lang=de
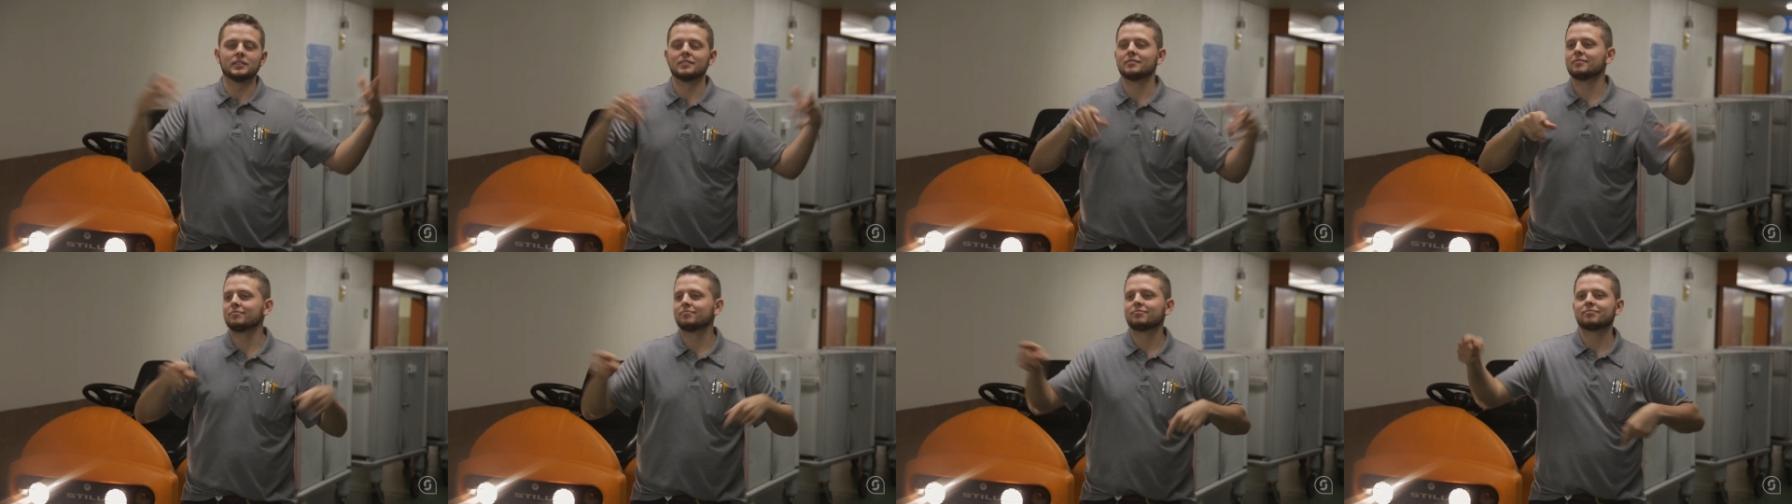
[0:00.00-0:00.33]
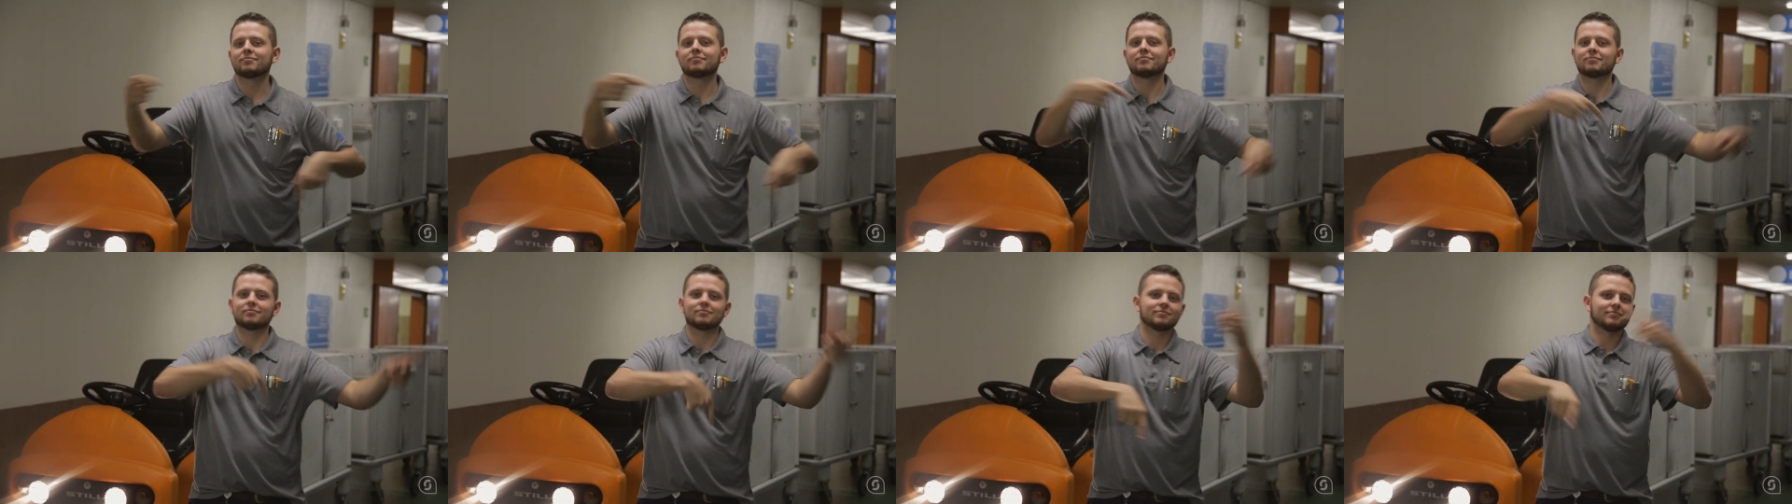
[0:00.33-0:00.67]
Das
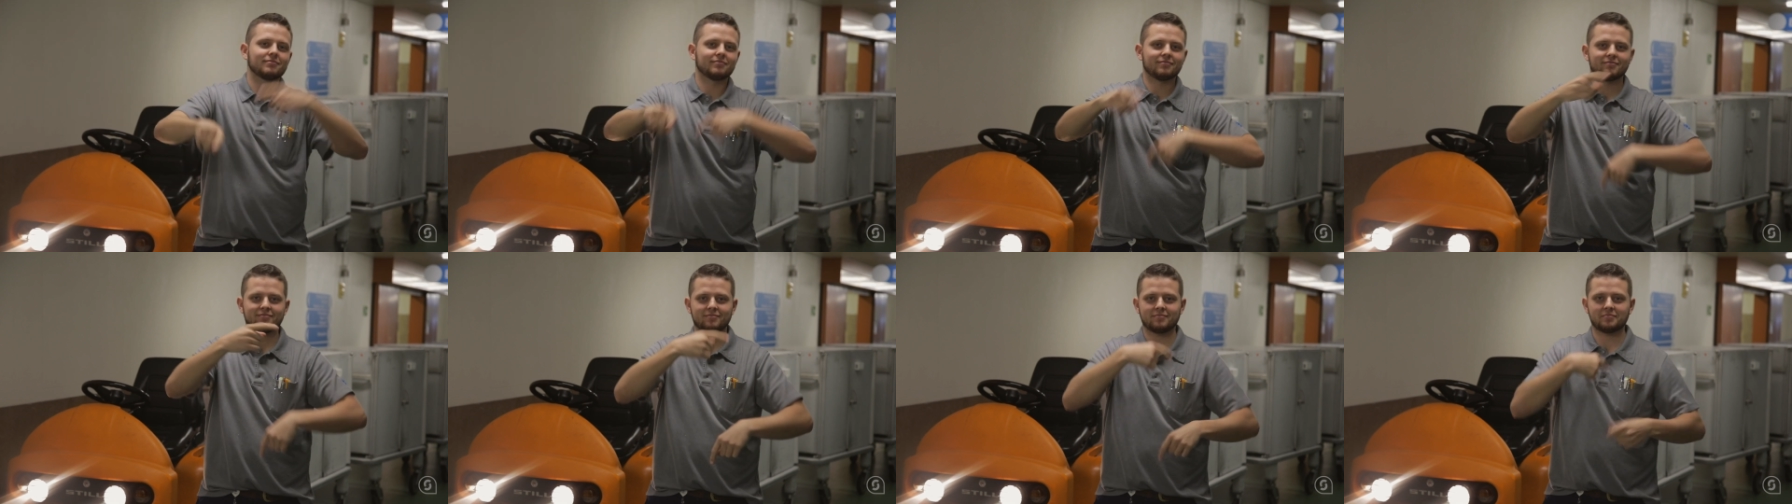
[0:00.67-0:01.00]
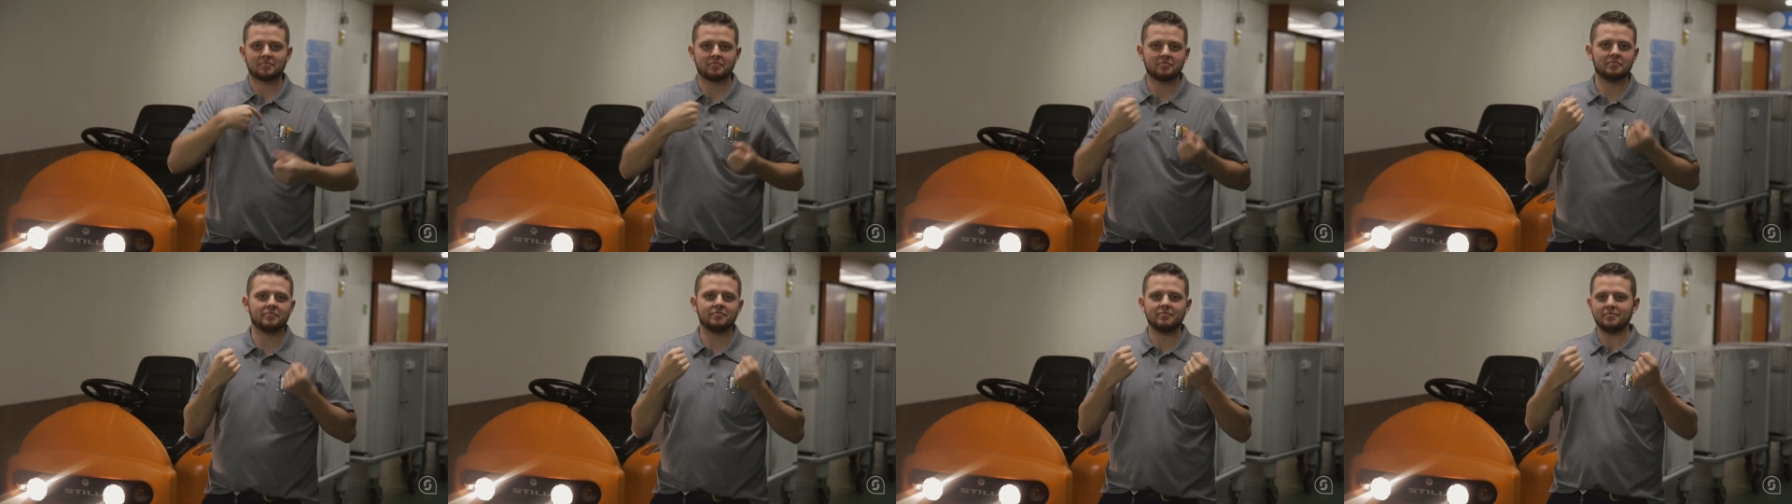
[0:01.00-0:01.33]
Spital ist
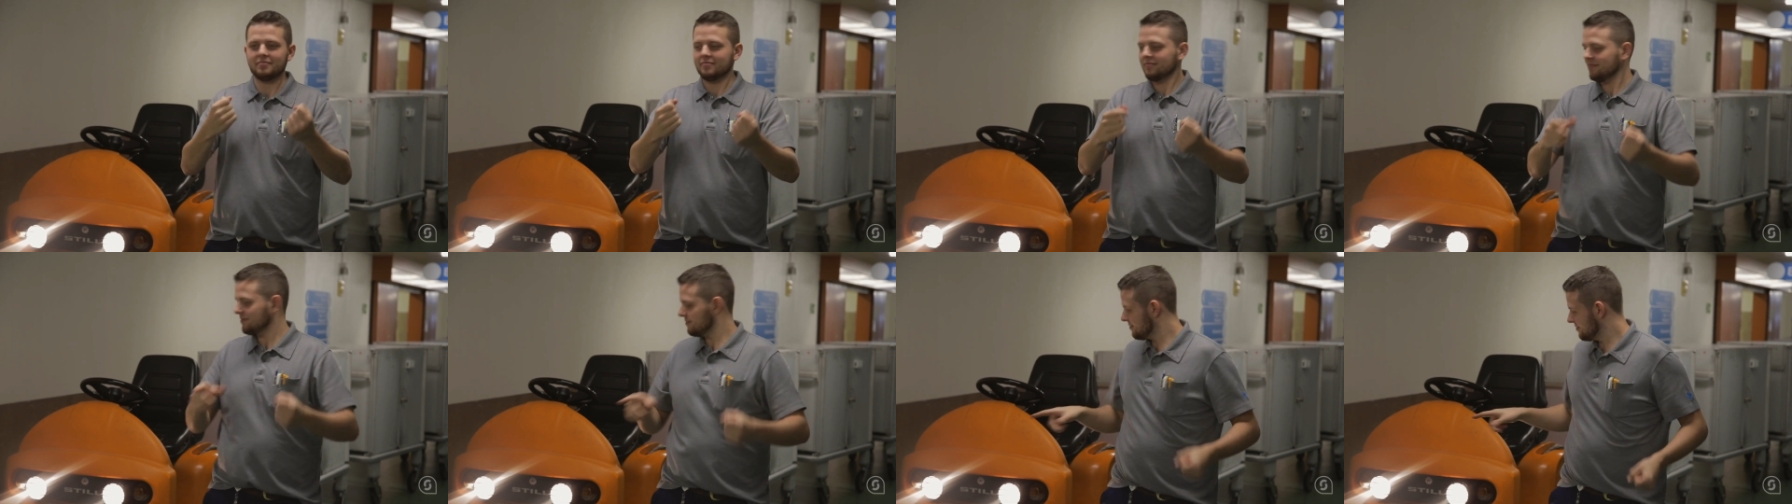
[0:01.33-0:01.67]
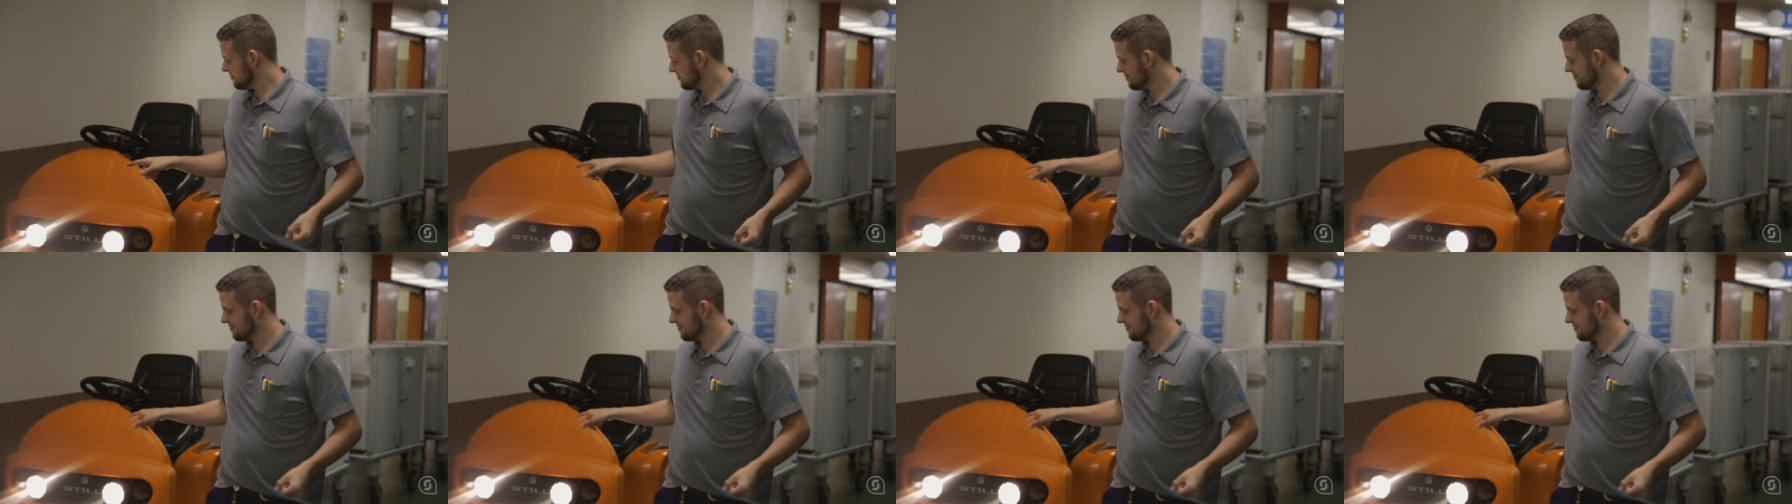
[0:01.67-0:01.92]
groß, deswegen ist